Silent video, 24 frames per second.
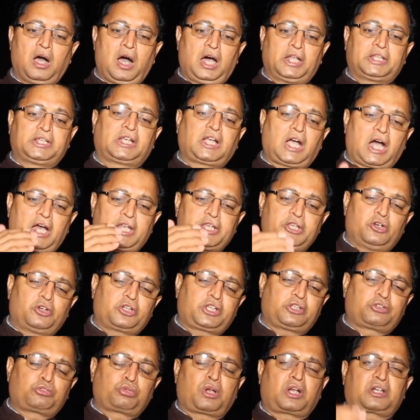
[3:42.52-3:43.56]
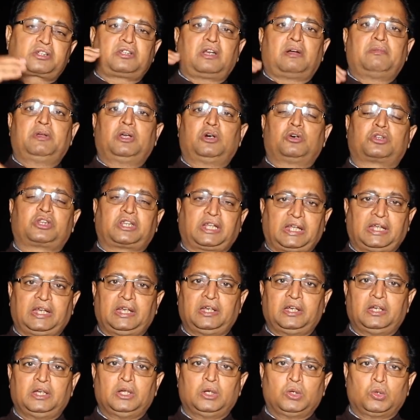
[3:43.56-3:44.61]
अधिकारियों की सुरक्षा में होते
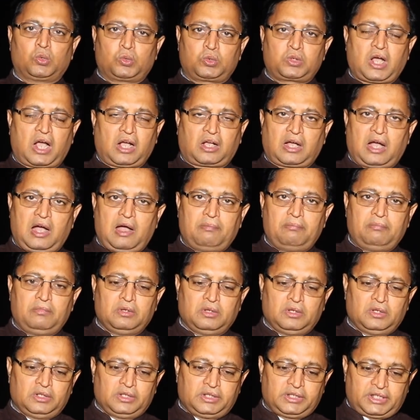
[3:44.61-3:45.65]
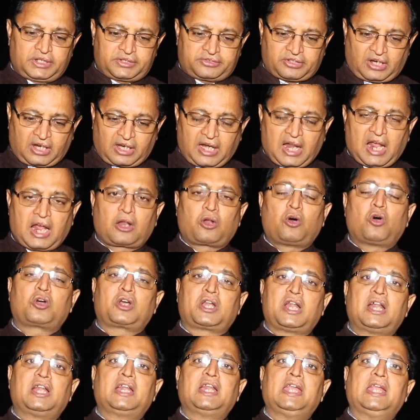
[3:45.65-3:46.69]
हैं उनका काम ये झगड़ा
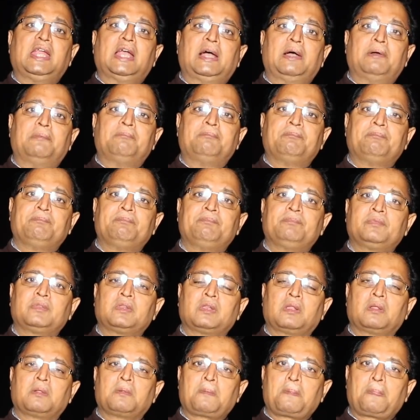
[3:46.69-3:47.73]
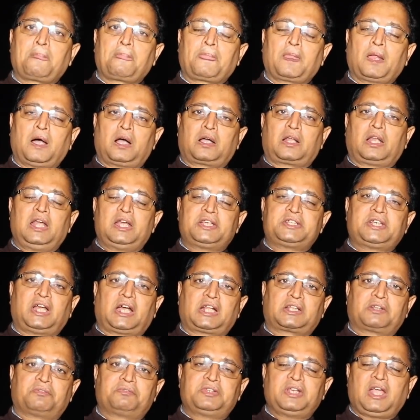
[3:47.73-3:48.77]
रोकना नहीं है अखिलेश
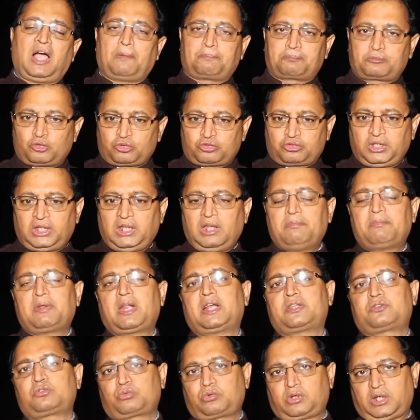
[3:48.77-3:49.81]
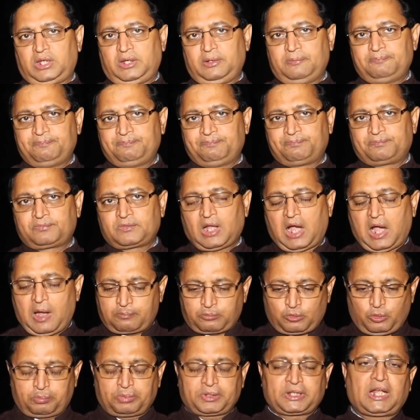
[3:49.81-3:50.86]
यादव जी आप तो सीएम रह चुके हैं
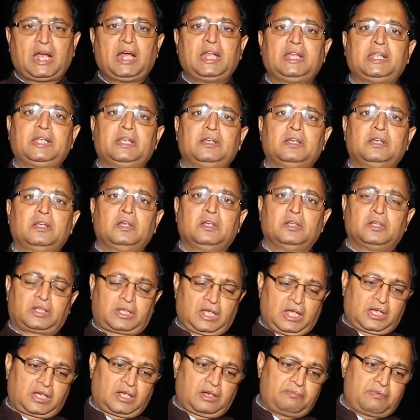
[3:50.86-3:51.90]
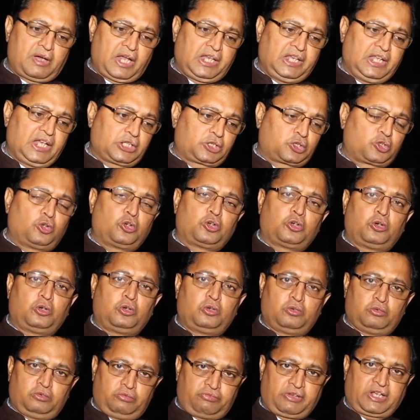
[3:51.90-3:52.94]
आपको पता नहीं है कि अगर मान लिया दो
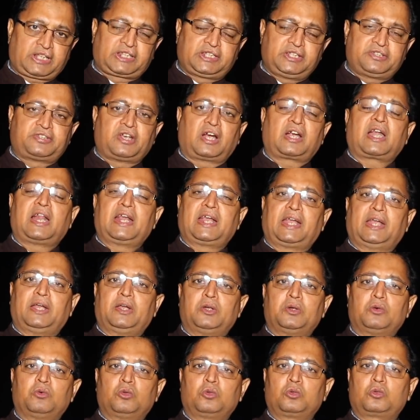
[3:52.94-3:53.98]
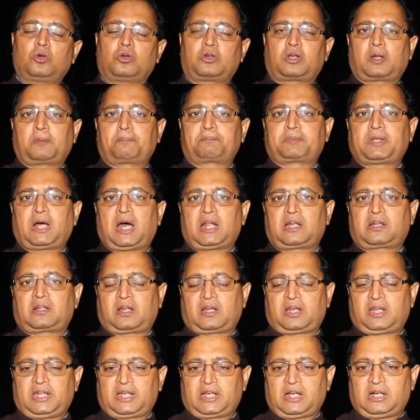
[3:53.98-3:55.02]
व्यक्ति झगड़ेंगे उनको गिरफ्तार
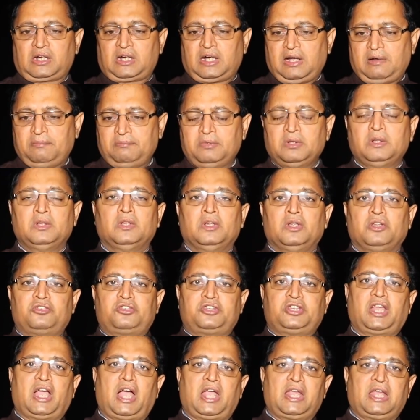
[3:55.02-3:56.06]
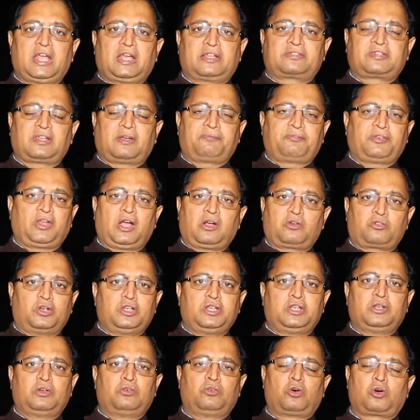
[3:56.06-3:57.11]
करने का काम सीआईएसएफ या
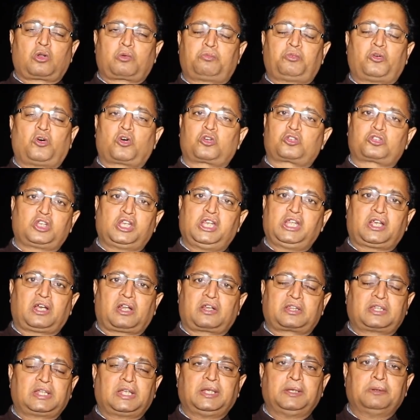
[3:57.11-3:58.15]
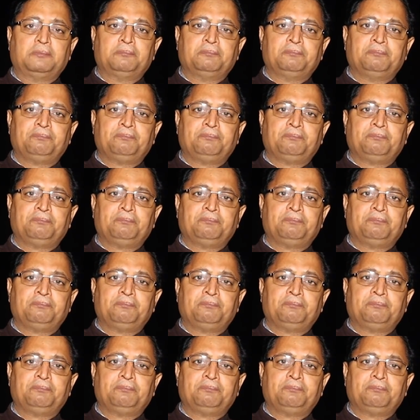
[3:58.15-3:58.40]
कोई और फोर्स नहीं करती